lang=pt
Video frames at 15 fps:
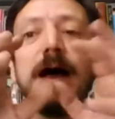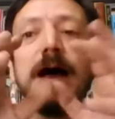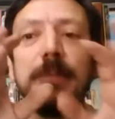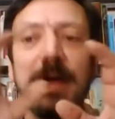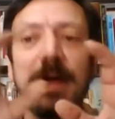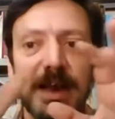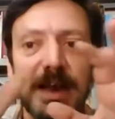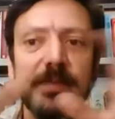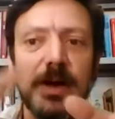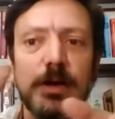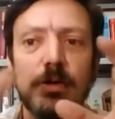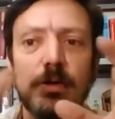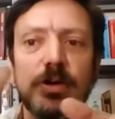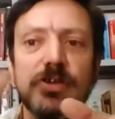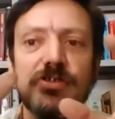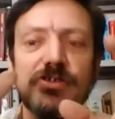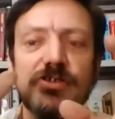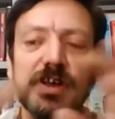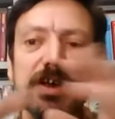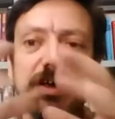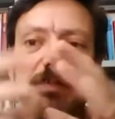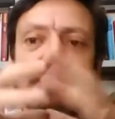a palavra
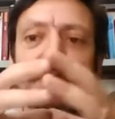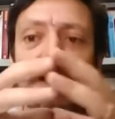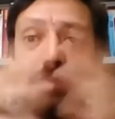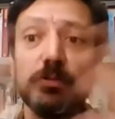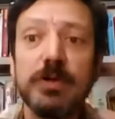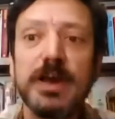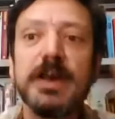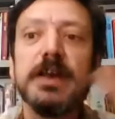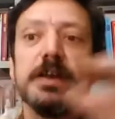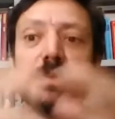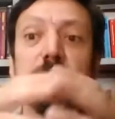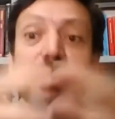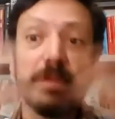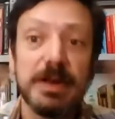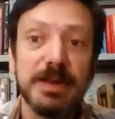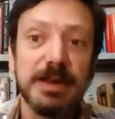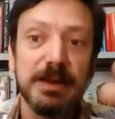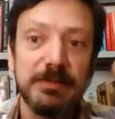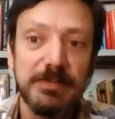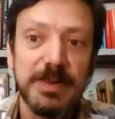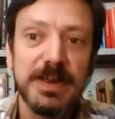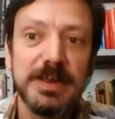lógica vem do grego,
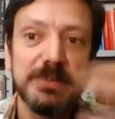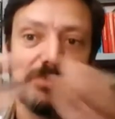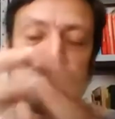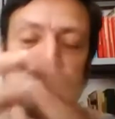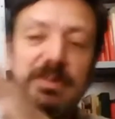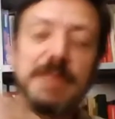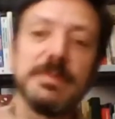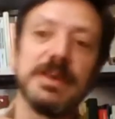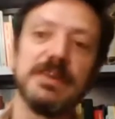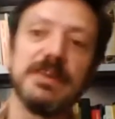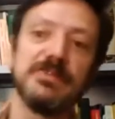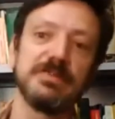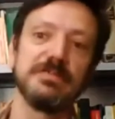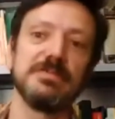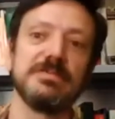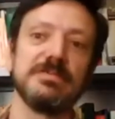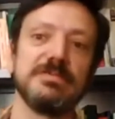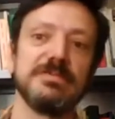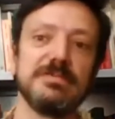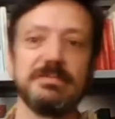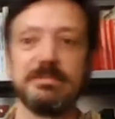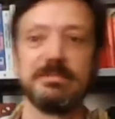ela vem justamente
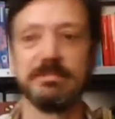do